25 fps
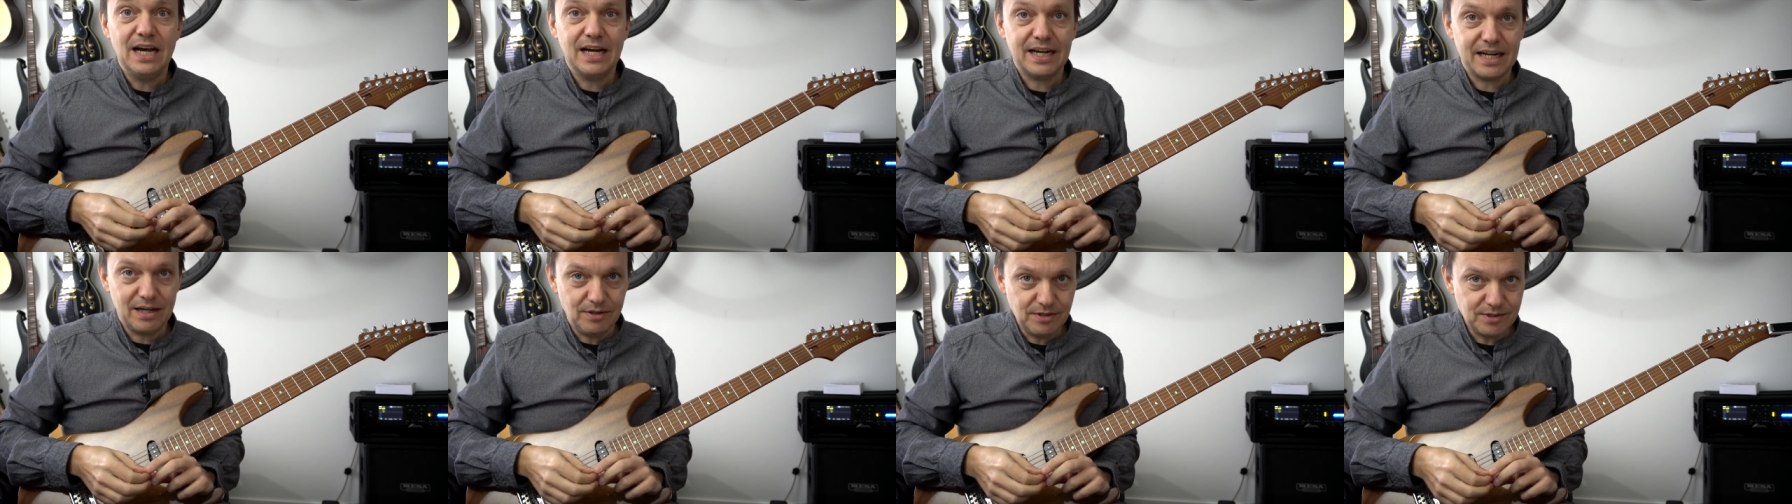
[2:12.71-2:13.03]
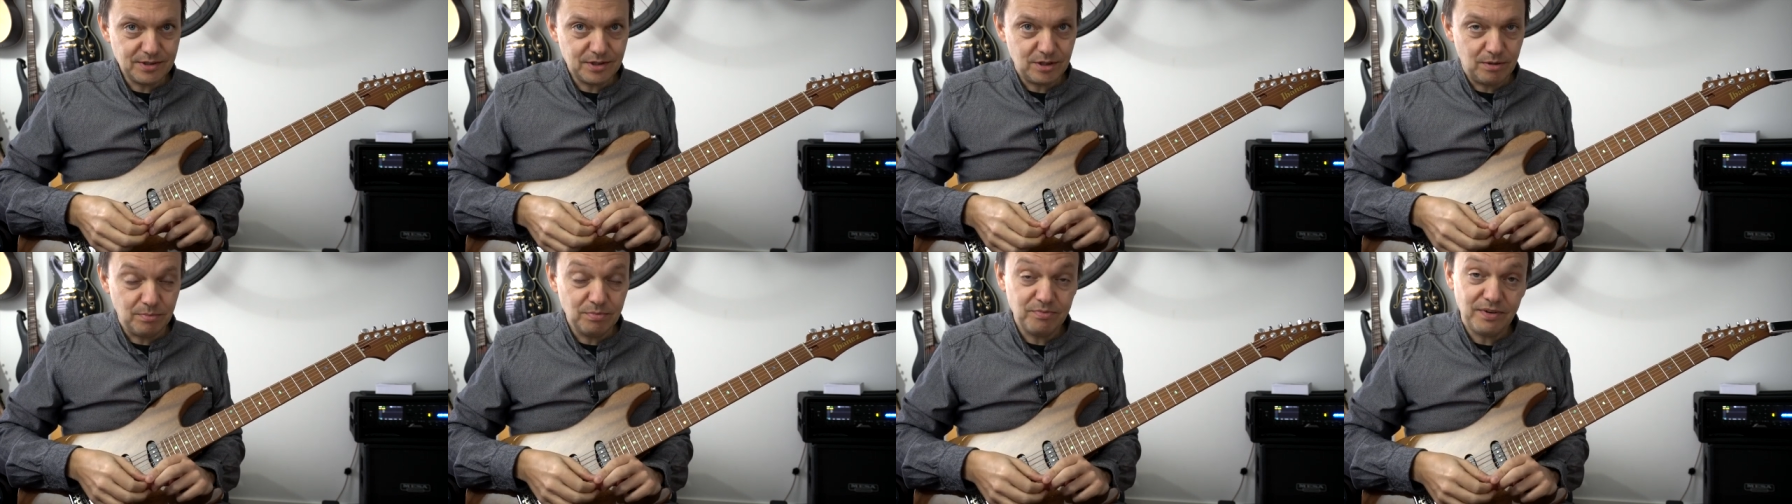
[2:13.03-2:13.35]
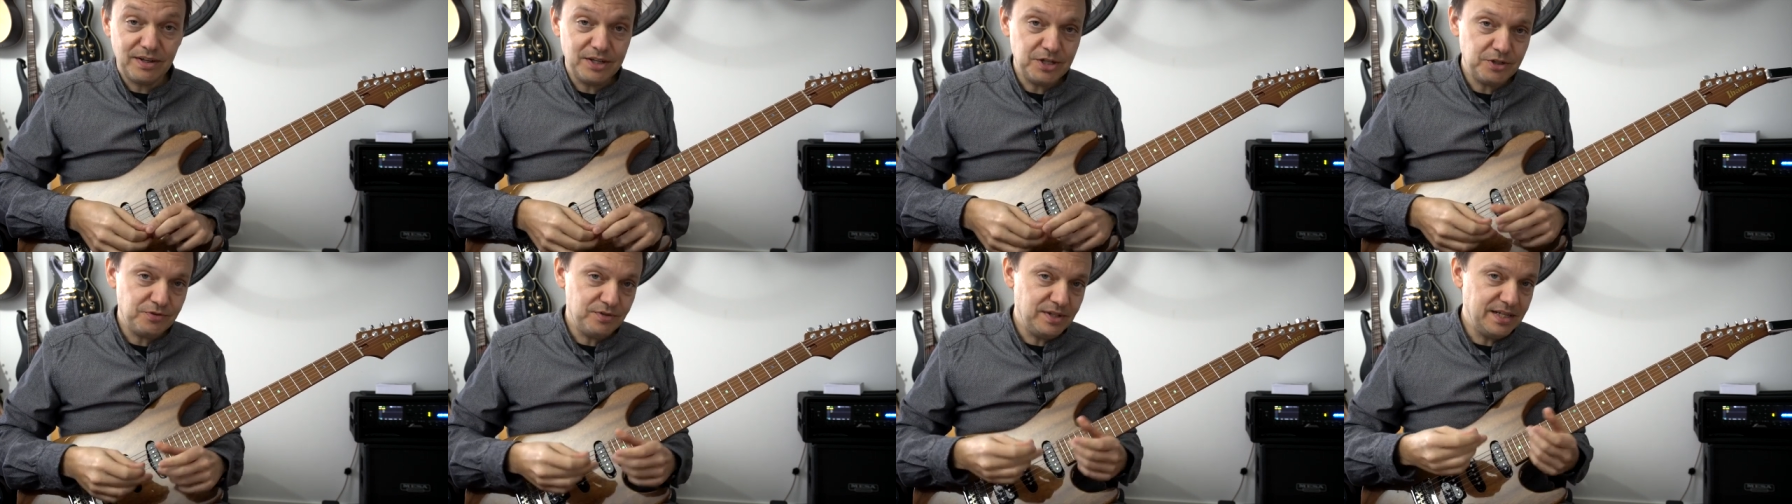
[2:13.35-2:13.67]
rauskommt,
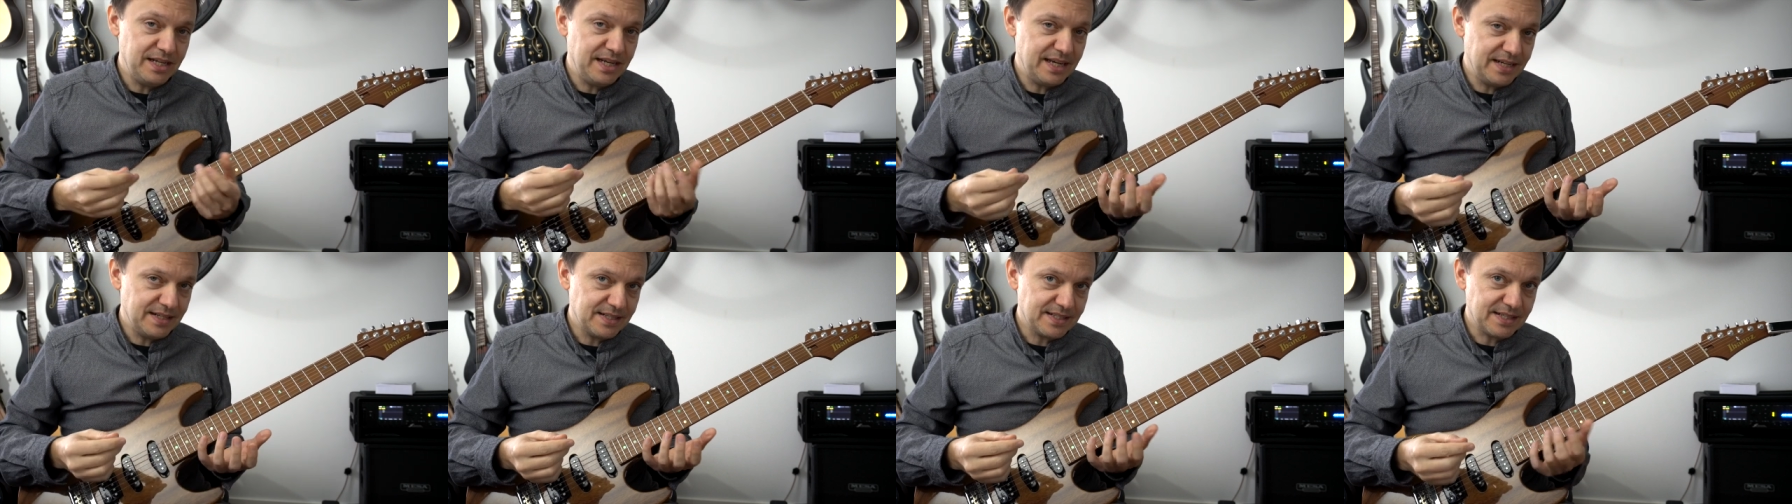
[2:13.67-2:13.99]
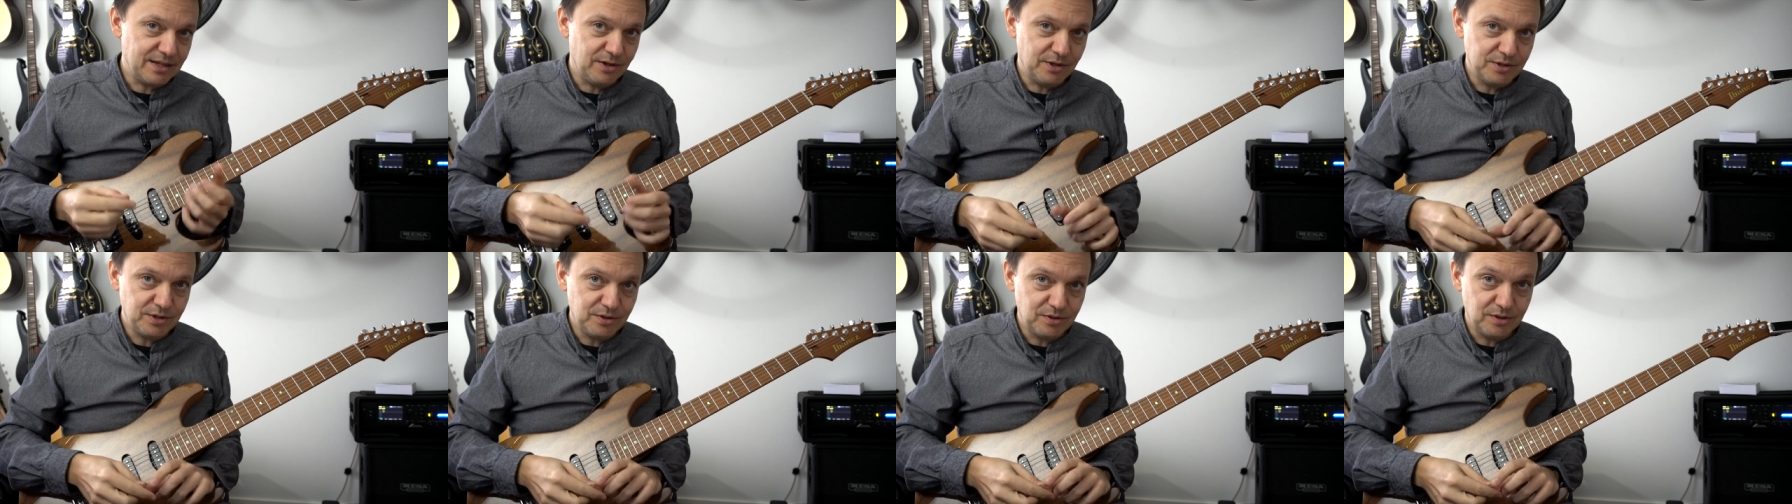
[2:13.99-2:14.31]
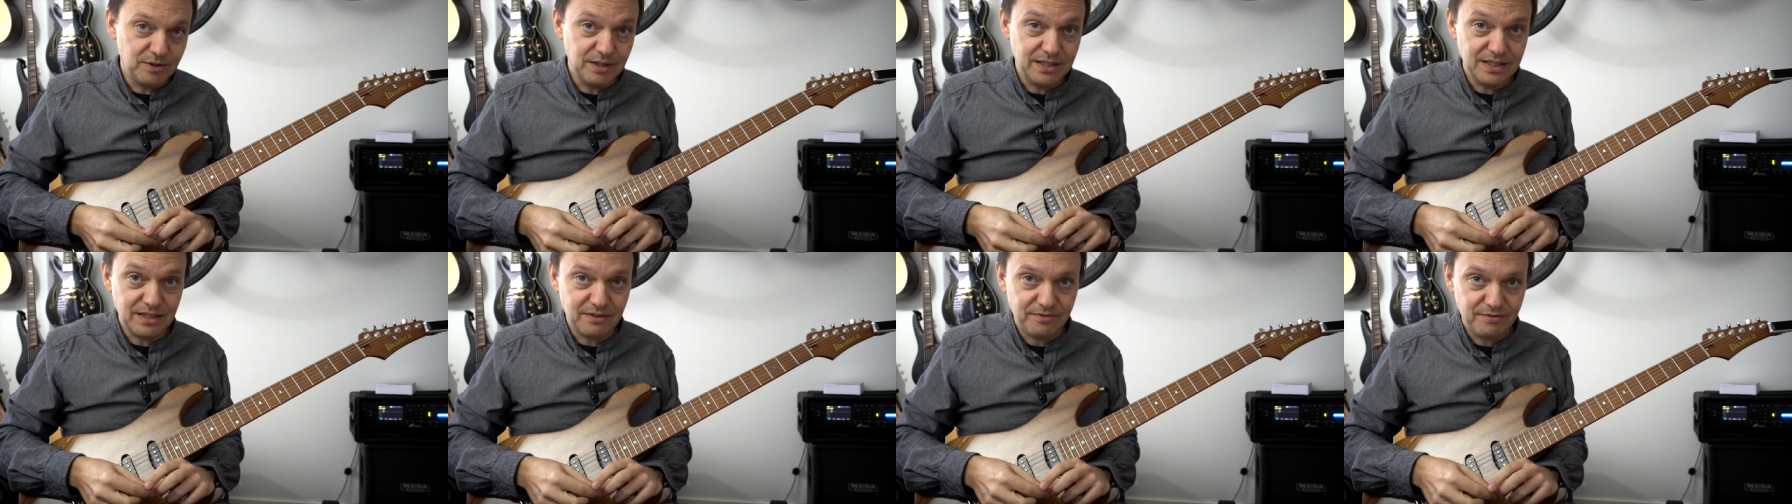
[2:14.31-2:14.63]
weil ich will hier das
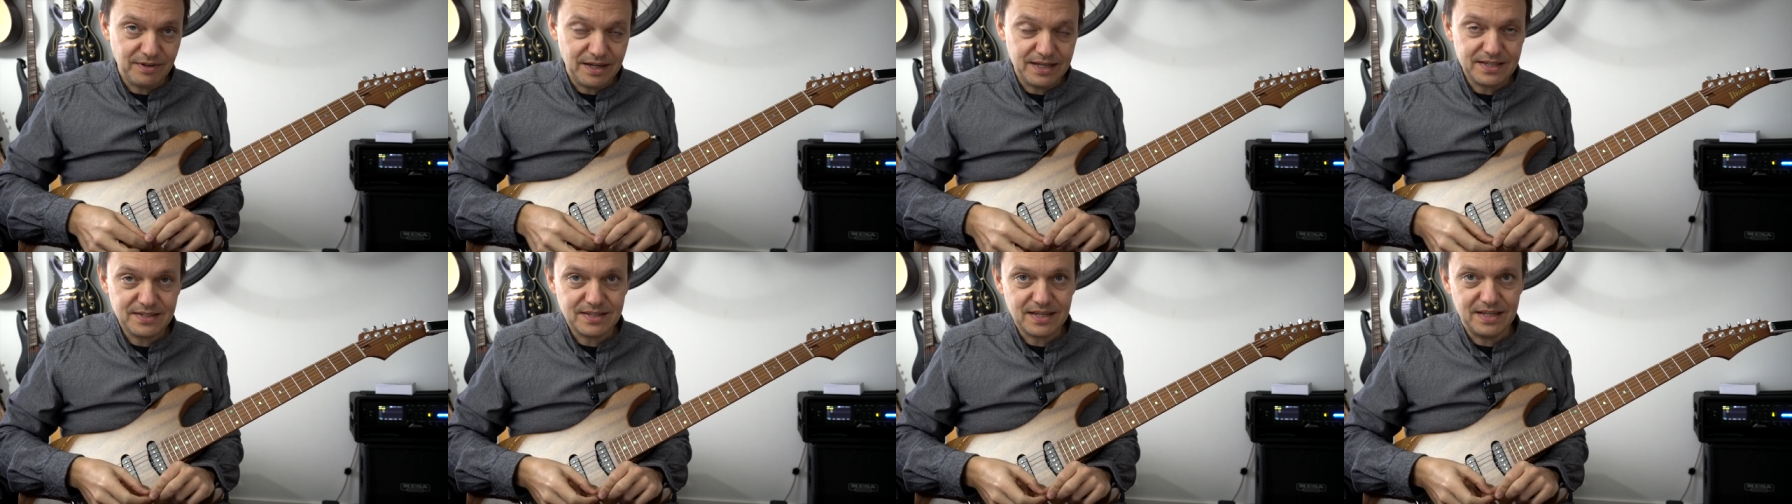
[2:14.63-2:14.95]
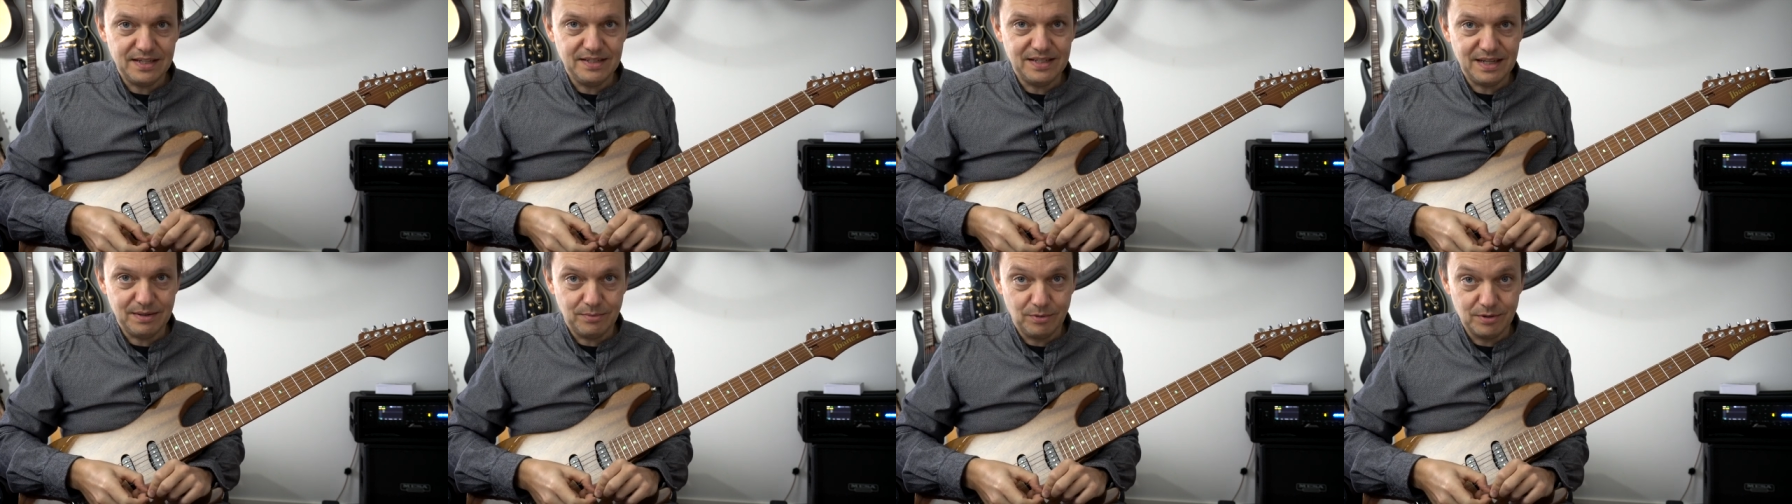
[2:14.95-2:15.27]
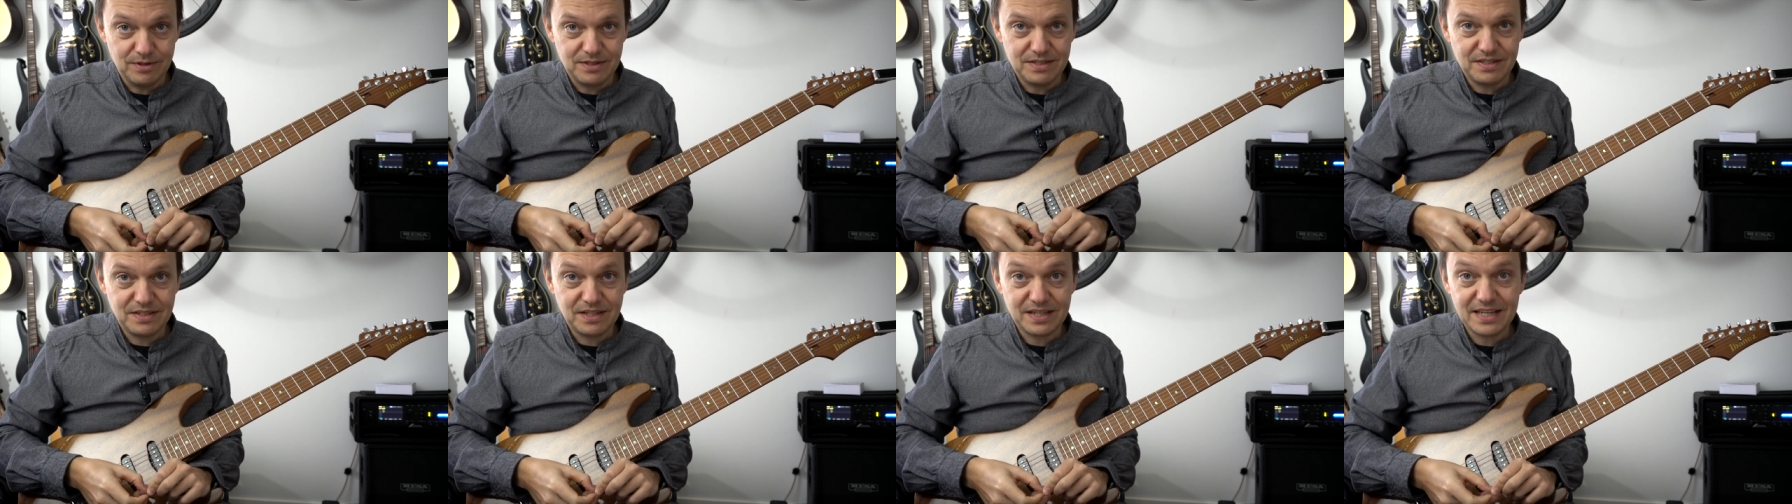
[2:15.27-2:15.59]
Audio-Interface
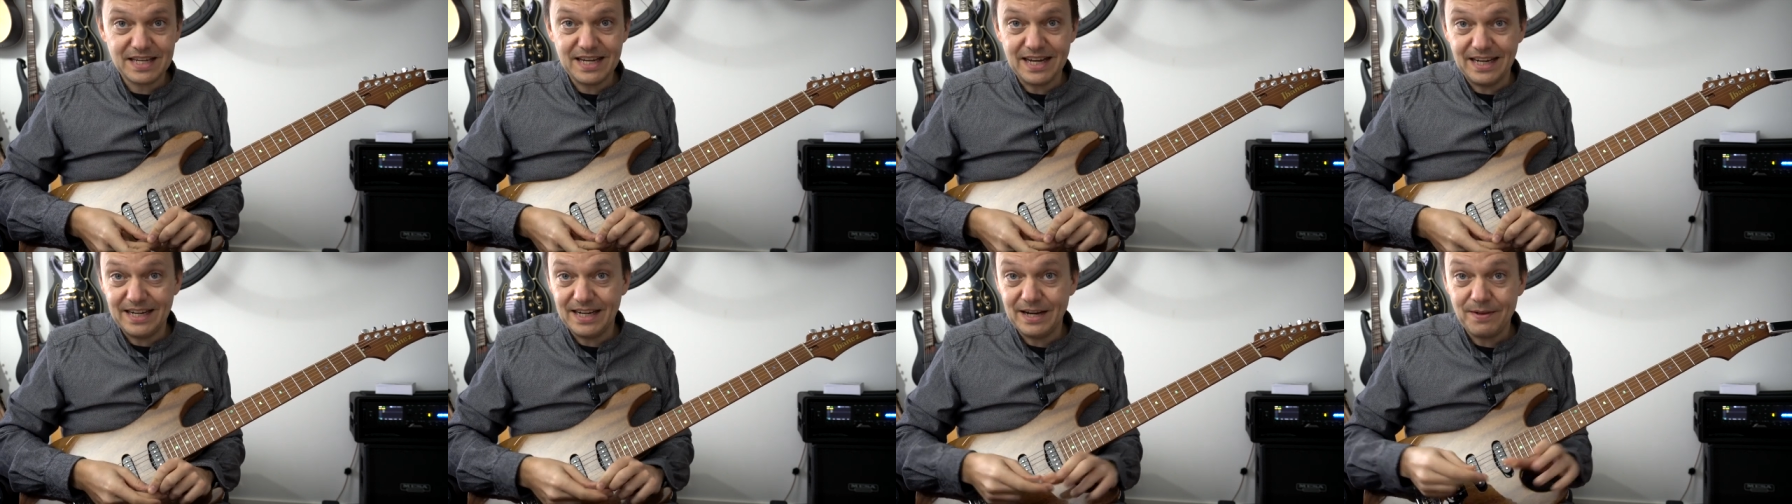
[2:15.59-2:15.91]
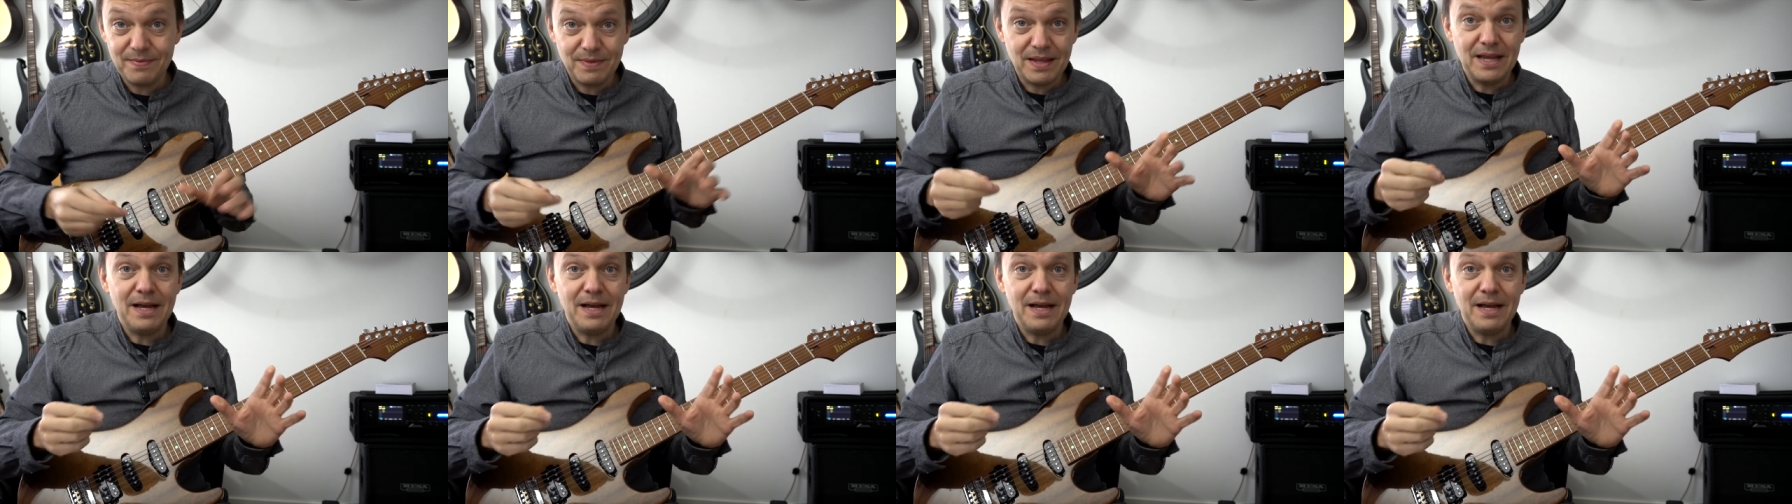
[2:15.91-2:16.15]
demonstrieren.